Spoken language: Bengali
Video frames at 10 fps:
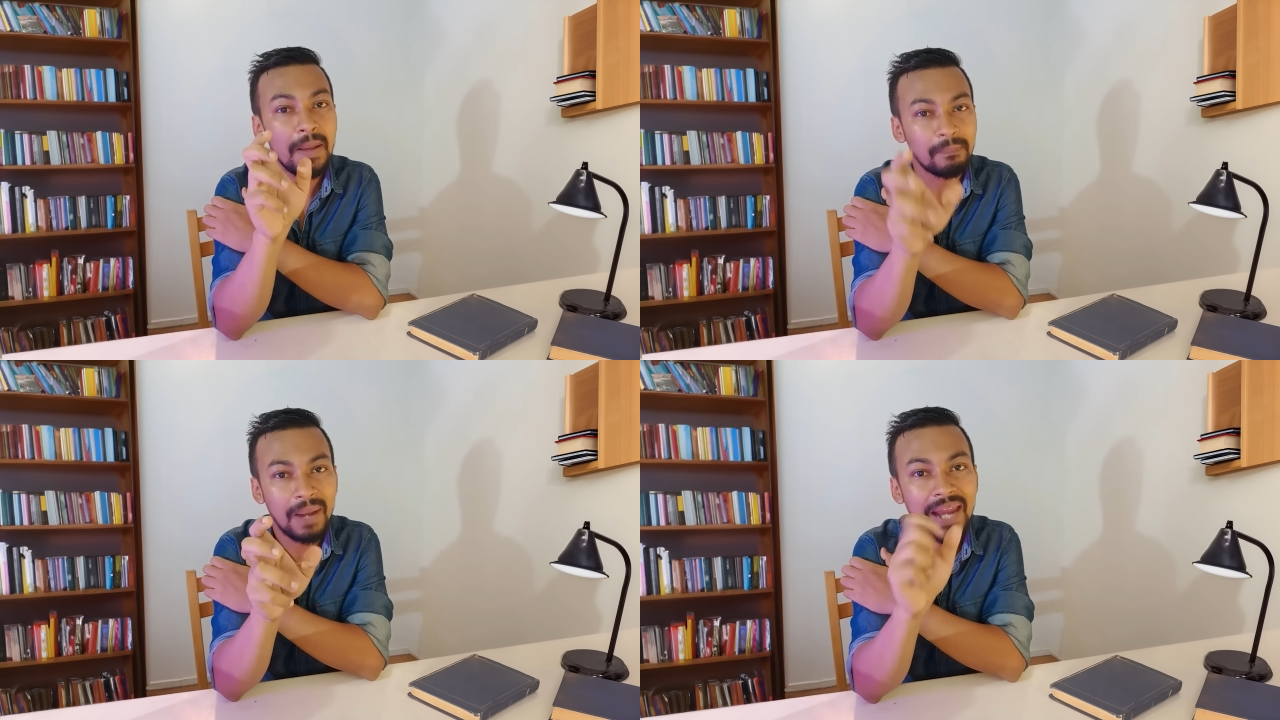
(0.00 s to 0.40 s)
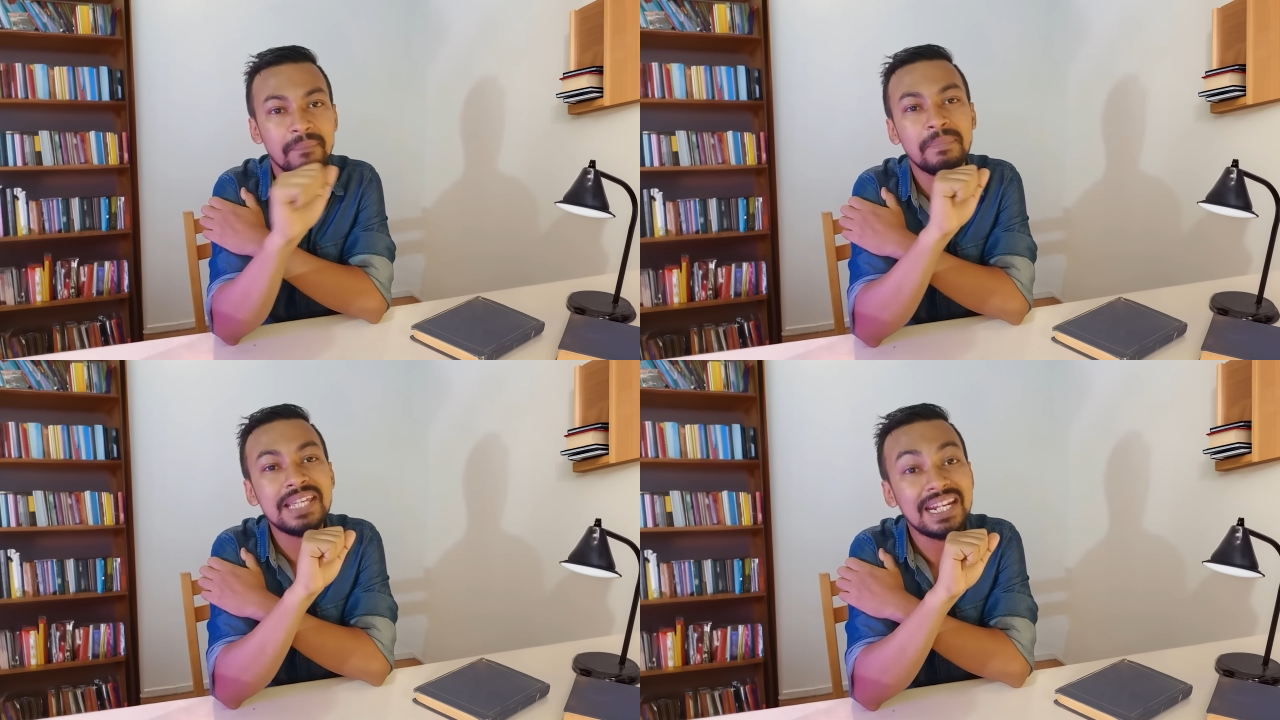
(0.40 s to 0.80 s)
প্ল্যান
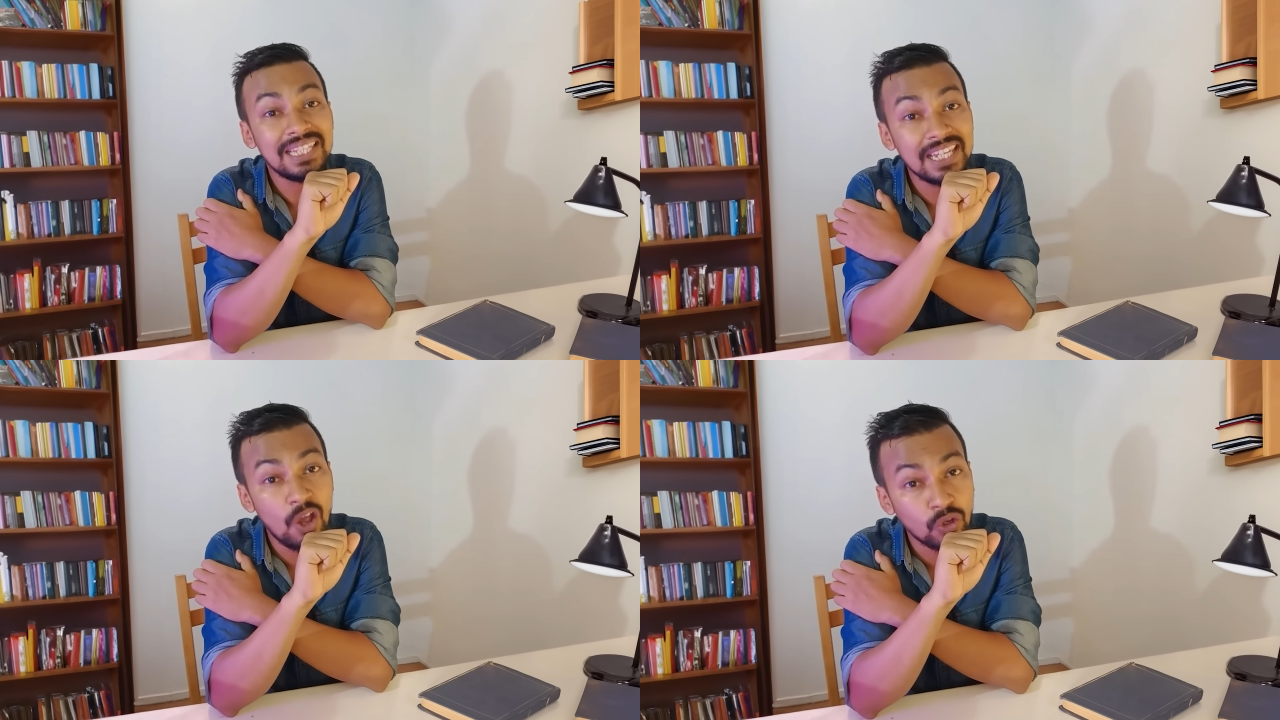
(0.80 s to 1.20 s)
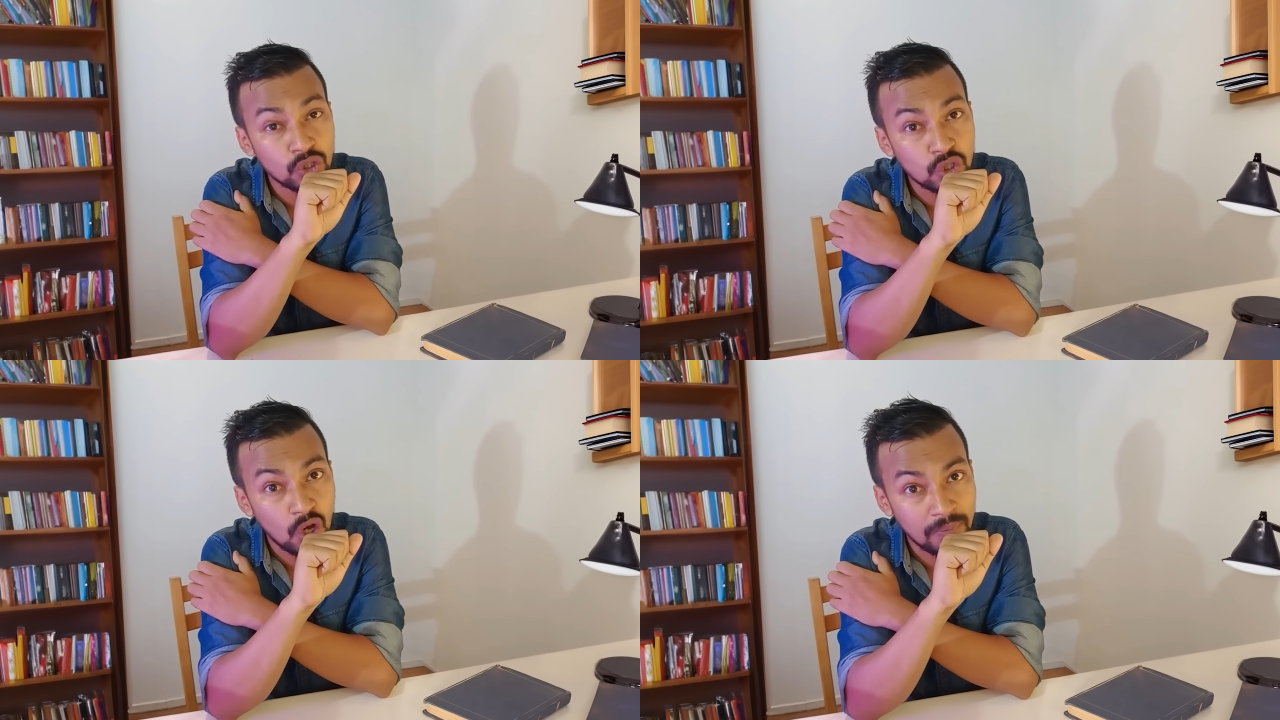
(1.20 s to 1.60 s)
বি এর দিকে
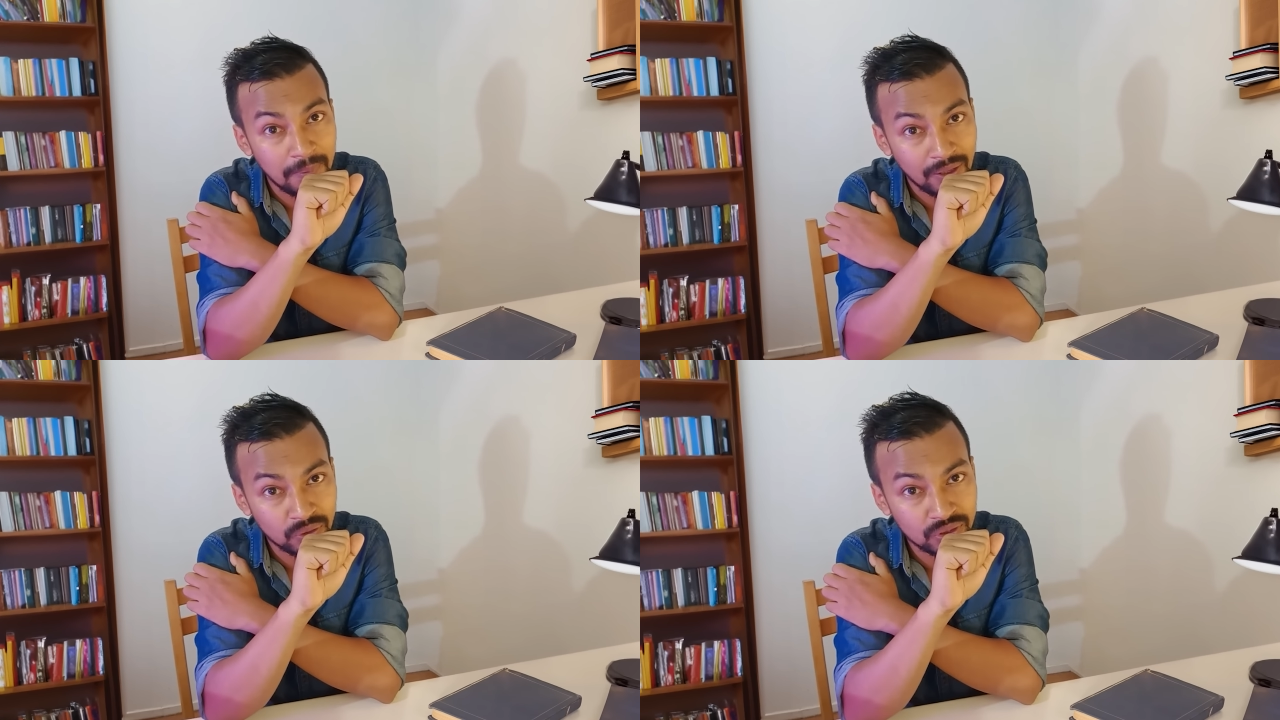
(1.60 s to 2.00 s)
অগ্রসর হবে ভারত